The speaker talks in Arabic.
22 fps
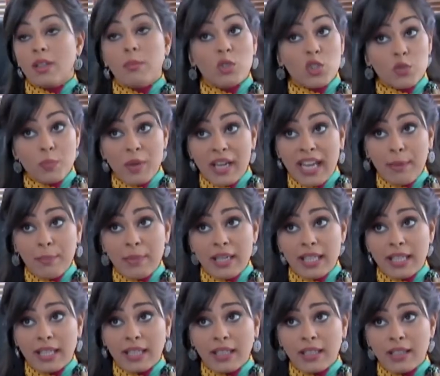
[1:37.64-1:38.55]
مش
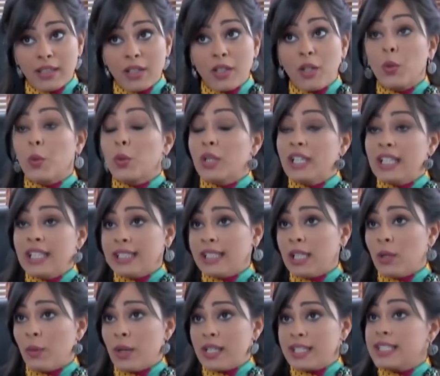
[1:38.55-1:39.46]
بجاملك قولي لي
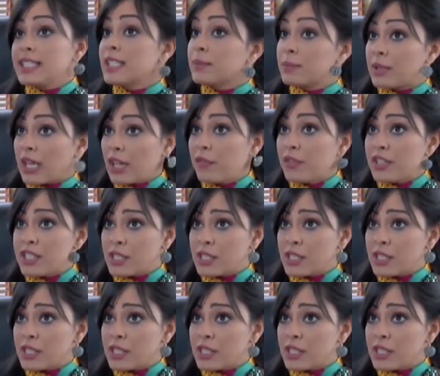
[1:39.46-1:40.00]
دلوقتي انت بتعرفي